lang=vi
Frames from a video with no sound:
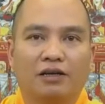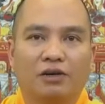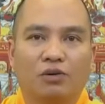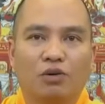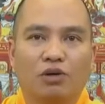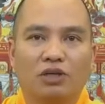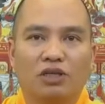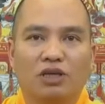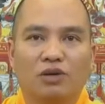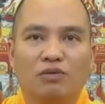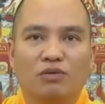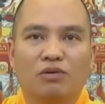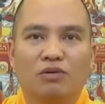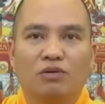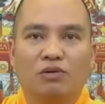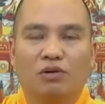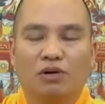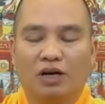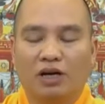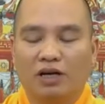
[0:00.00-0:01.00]
cuộc sống
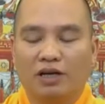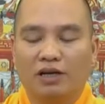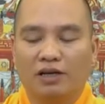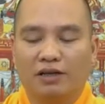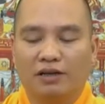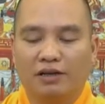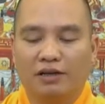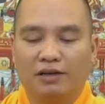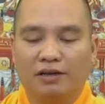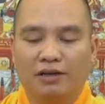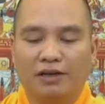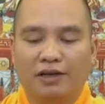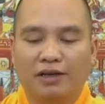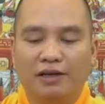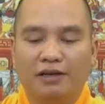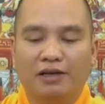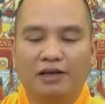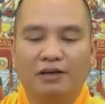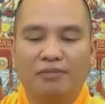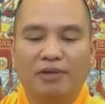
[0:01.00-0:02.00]
của những cái
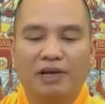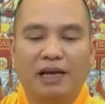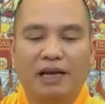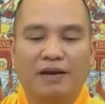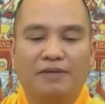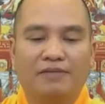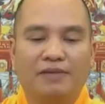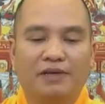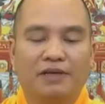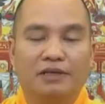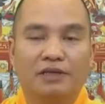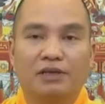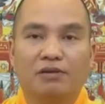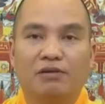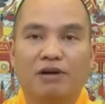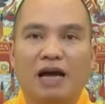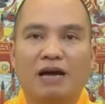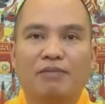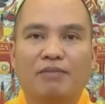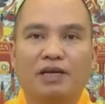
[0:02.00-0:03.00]
người mà làm việc
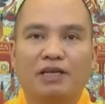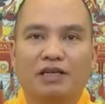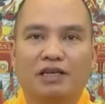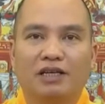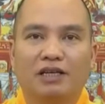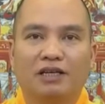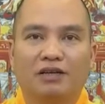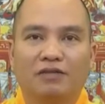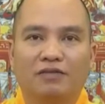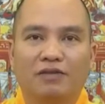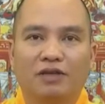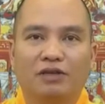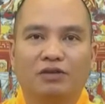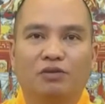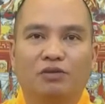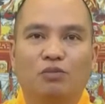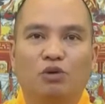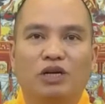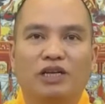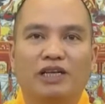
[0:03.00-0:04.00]
xấu ác bây giờ ví
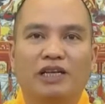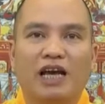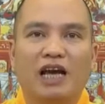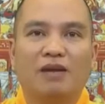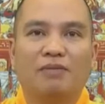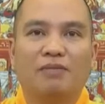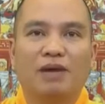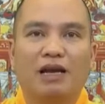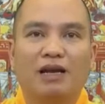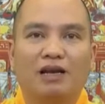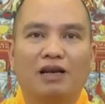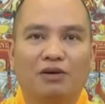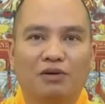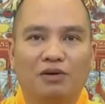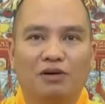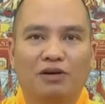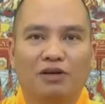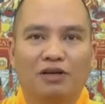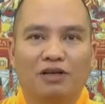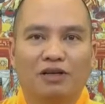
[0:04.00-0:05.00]
dụ buôn gian bán
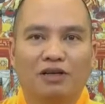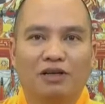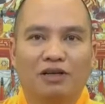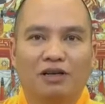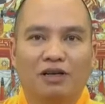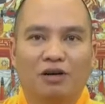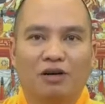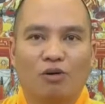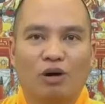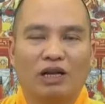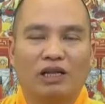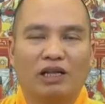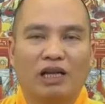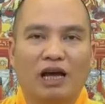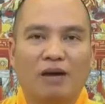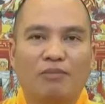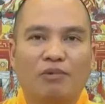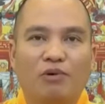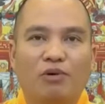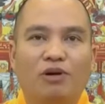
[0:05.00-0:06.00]
lậu quan
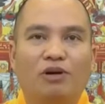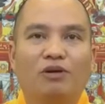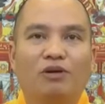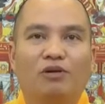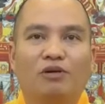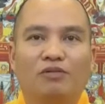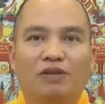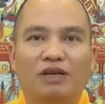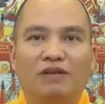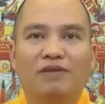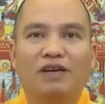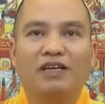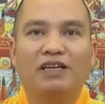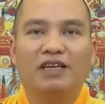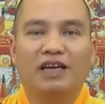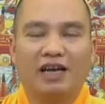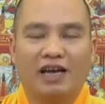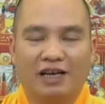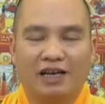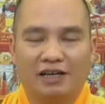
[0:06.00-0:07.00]
tham hối lộ vân vân
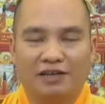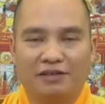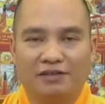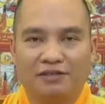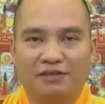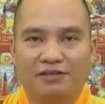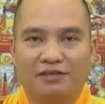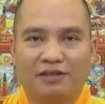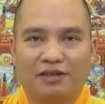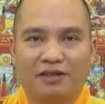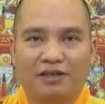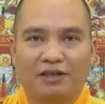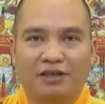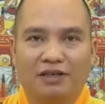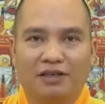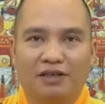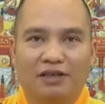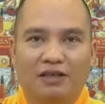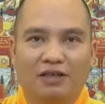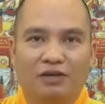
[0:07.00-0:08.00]
chẳng hạn
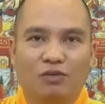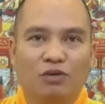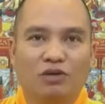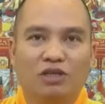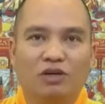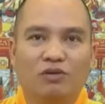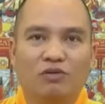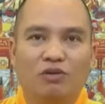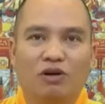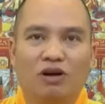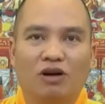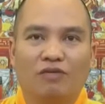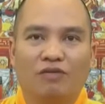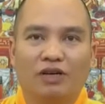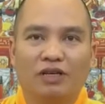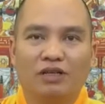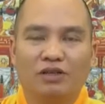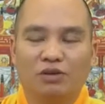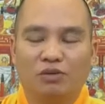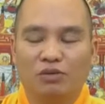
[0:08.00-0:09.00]
cái cuộc sống của họ
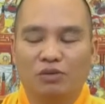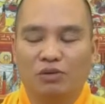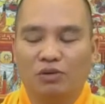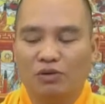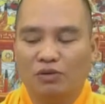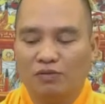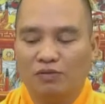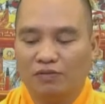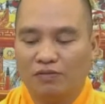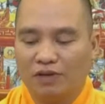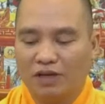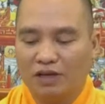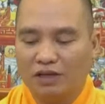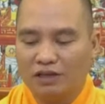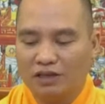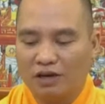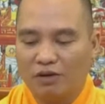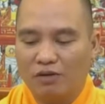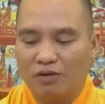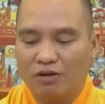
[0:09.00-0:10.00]
vẫn sung túc
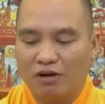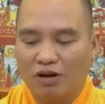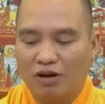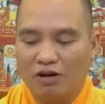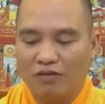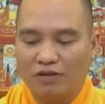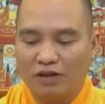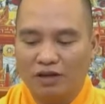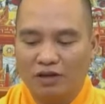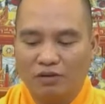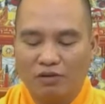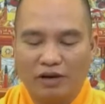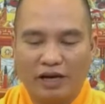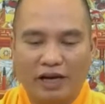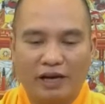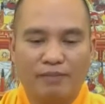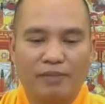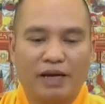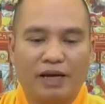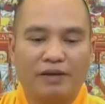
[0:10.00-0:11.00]
vẫn giàu có vẫn
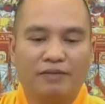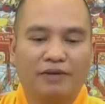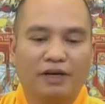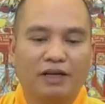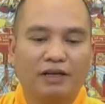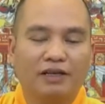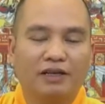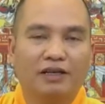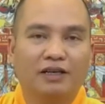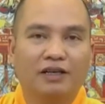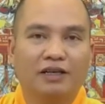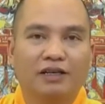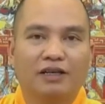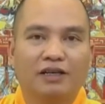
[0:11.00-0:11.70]
khỏe mạnh vẫn gì